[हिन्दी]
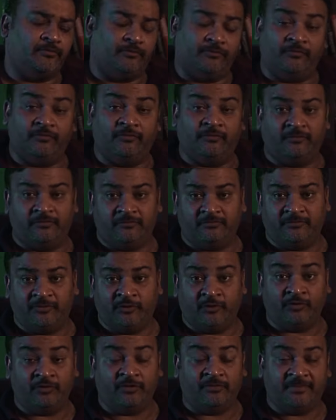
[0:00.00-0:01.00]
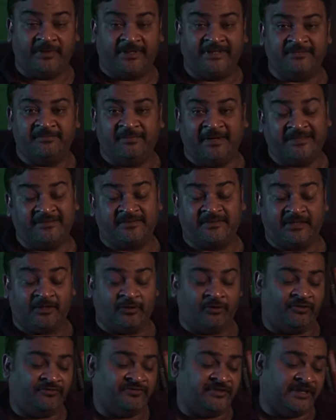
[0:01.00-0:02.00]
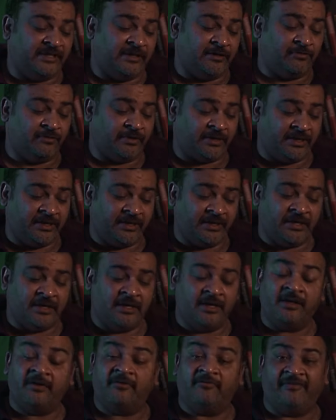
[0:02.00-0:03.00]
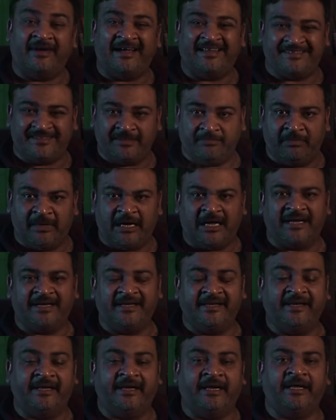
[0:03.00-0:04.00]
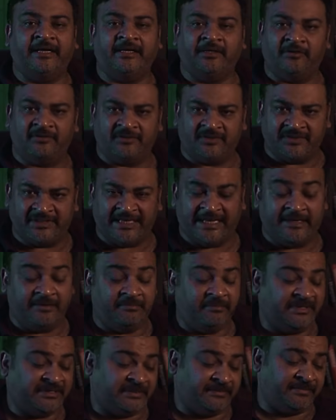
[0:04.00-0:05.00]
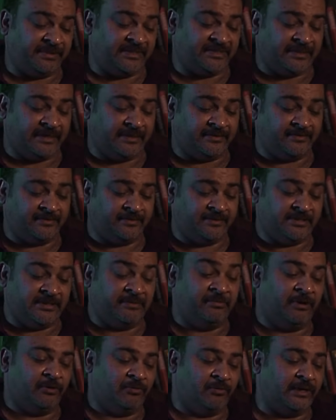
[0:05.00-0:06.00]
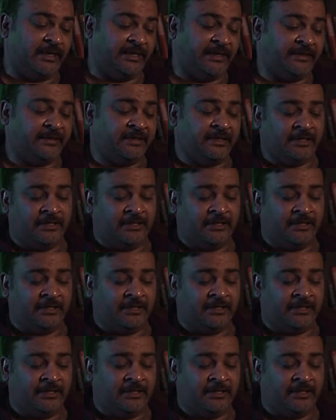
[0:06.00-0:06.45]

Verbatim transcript: तो दोनों फिर इस बात से खौफजदा होकर वहाँ से बाहर निकल आई और सहन में सबके साथ जमा हो गई